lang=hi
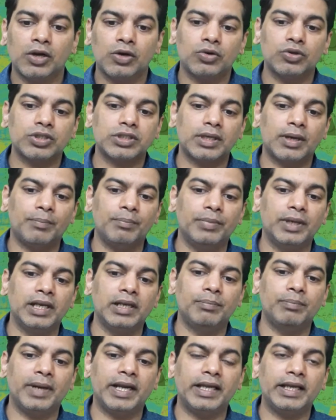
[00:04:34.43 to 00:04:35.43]
उसका बिल
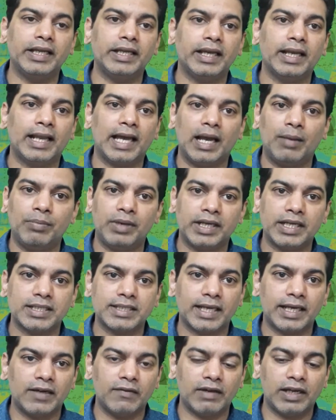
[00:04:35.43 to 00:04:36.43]
पेंडिंग है लायबिलिटी
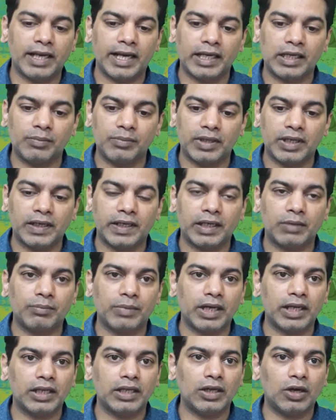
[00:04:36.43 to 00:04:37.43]
साइड वाले आइटम के लिए टिक
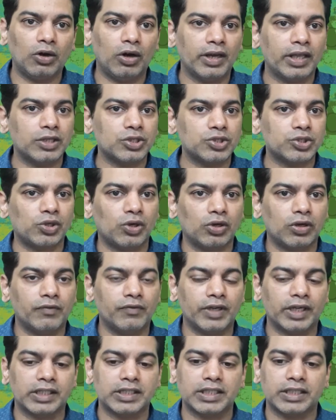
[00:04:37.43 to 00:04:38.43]
मार्क किया और एक स्टॉक ऑफ
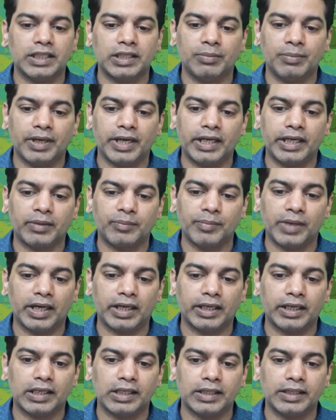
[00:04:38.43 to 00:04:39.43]
ड्रग्स के लिए मैंने टिक मार्क
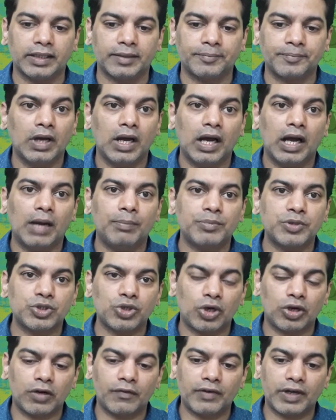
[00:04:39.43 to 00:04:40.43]
कर लिया अब
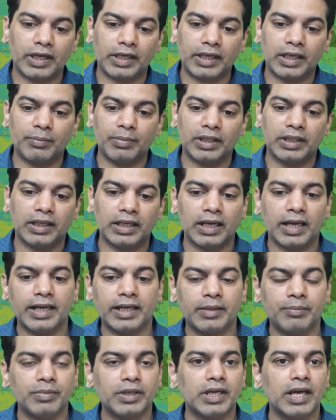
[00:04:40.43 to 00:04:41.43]
स्टॉक ऑफ ड्रग के बाद अगला
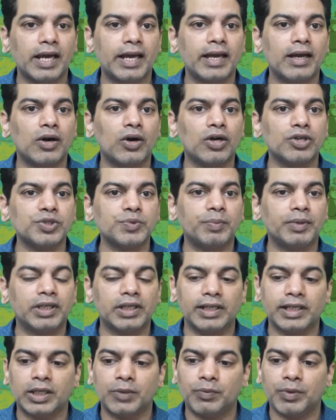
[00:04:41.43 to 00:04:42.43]
आइटम क्या है हॉस्पिटल
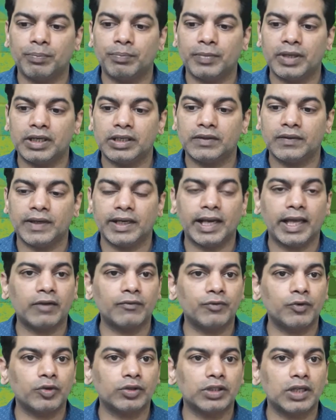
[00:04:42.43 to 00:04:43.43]
हॉस्पिटल इक्विपमेंट थ्री लैख
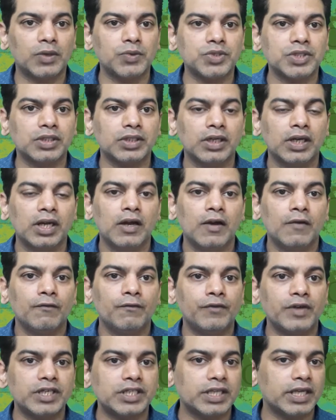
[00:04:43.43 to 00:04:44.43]
फोर थाउजेंड
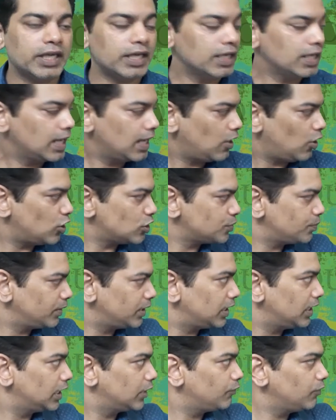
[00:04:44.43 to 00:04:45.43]
फिर से
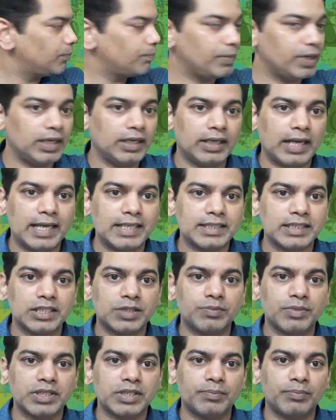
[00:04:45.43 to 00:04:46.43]
हॉस्पिटल इक्विपमेंट
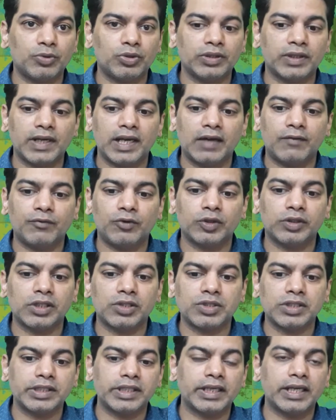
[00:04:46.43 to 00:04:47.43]
एसेट्स में सबको थ्री लैख फोर
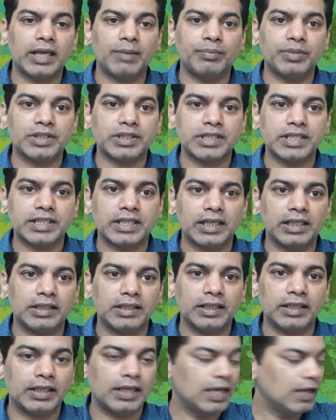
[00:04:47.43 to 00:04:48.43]
थाउजेंड दिख रहा है पिछले साल
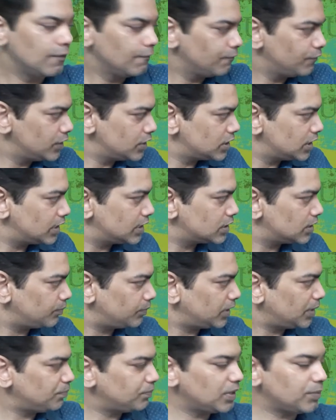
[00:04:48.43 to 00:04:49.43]
के फिर से
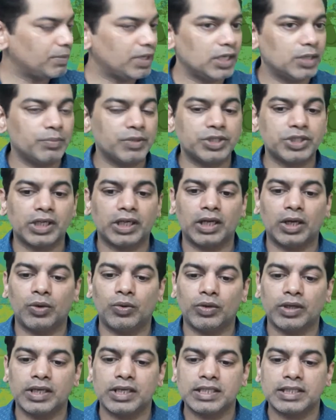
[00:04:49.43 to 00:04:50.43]
रिसिप्ट एंड पेमेंट में चेक
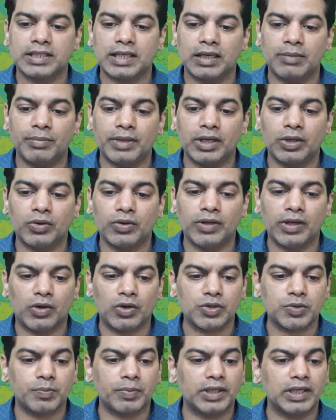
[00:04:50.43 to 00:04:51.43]
करो कि इस साल मैंने कोई
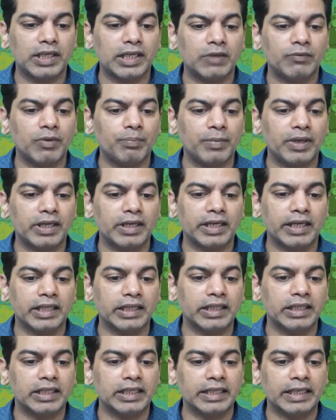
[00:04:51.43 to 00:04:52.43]
हॉस्पिटल इक्विपमेंट
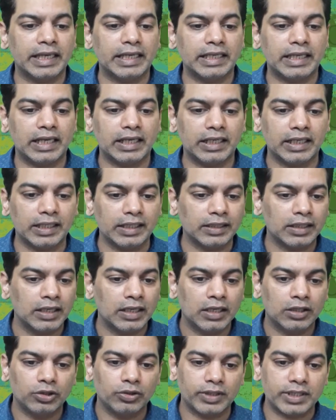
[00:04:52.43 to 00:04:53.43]
खरीदी की है या नहीं
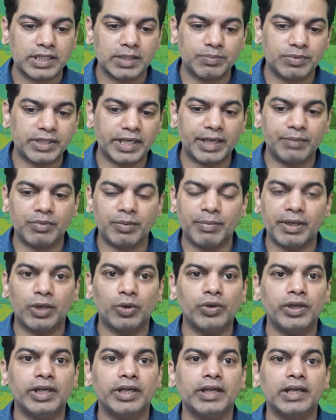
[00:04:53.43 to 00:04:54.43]
तो रिसिप्ट साइड में भी
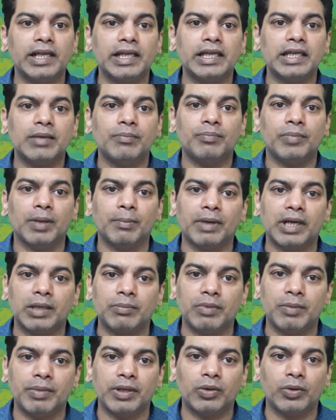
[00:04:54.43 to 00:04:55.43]
कोई एंट्री नहीं है
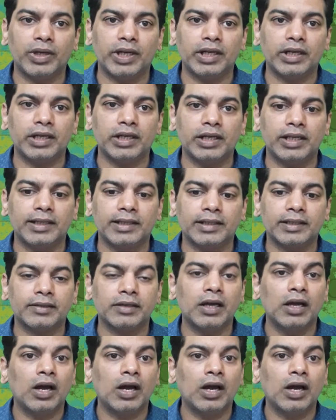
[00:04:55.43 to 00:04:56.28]
पेमेंट में भी कोई एंट्री नहीं है